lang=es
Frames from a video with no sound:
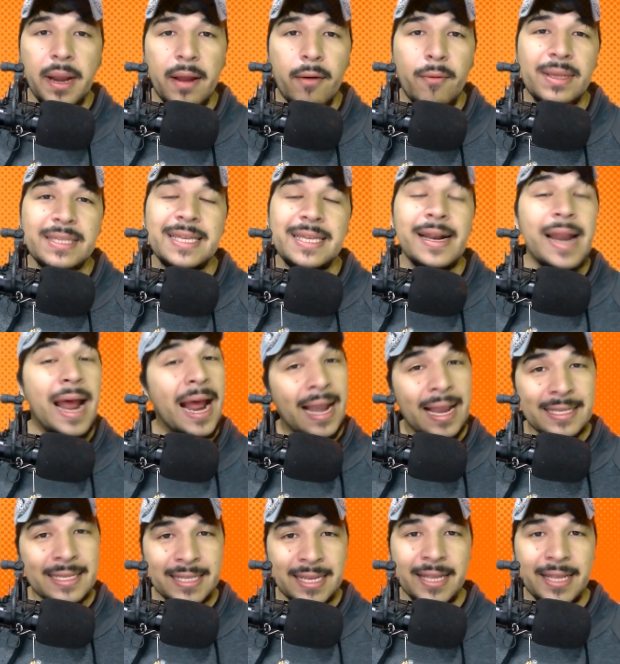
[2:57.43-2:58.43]
avanzar a la
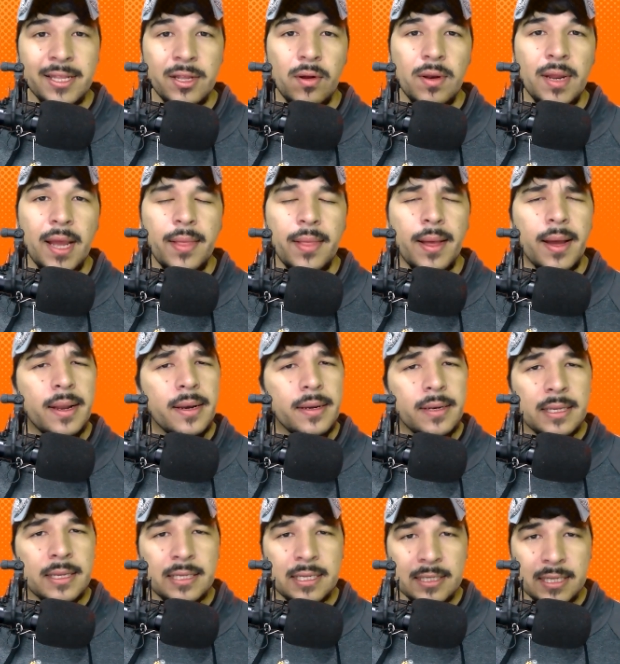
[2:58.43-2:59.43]
siguiente oleada
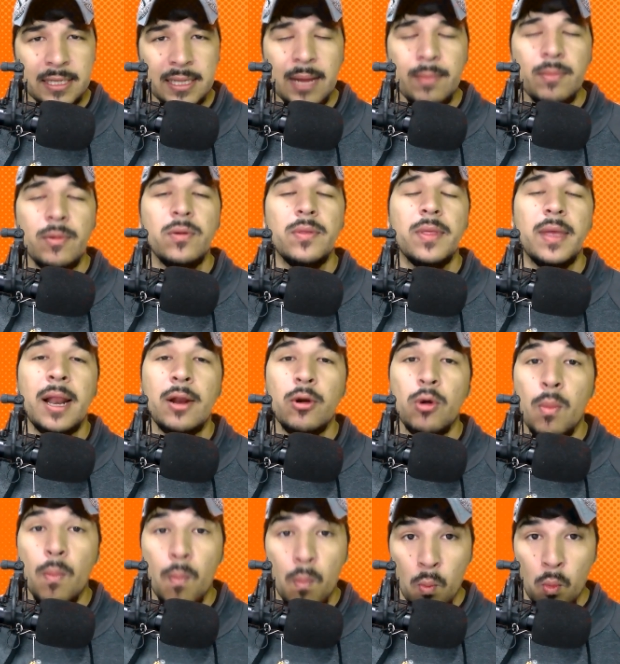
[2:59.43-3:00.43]
necesitamos de algo
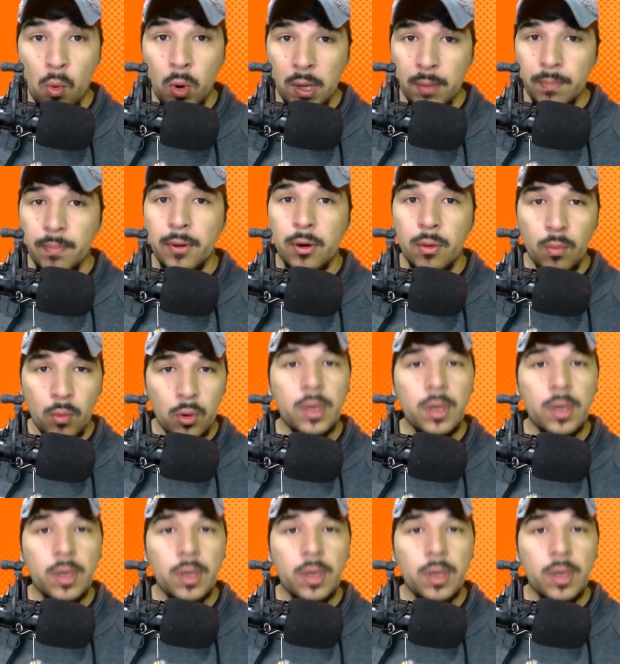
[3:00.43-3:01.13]
muy pero muy